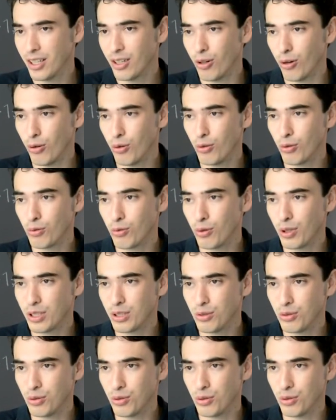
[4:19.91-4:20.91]
ou
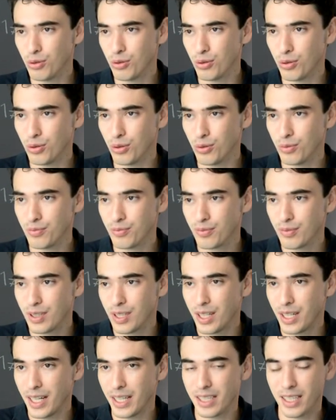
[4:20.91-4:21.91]
quando
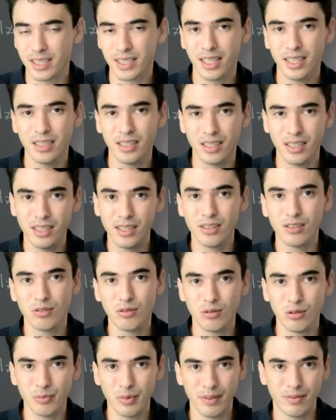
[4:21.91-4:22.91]
ela está
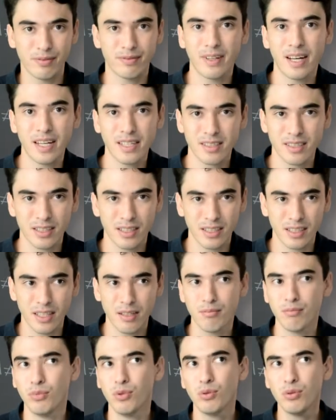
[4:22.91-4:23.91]
andando numa fase que
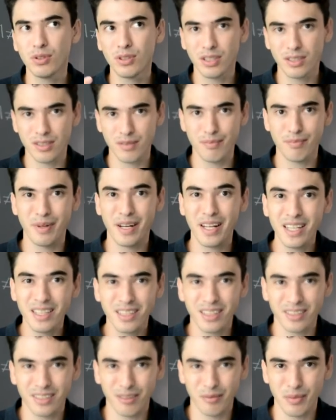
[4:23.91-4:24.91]
tem muitas
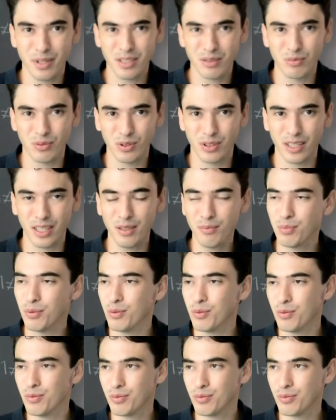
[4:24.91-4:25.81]
empreitas ao mesmo tempo,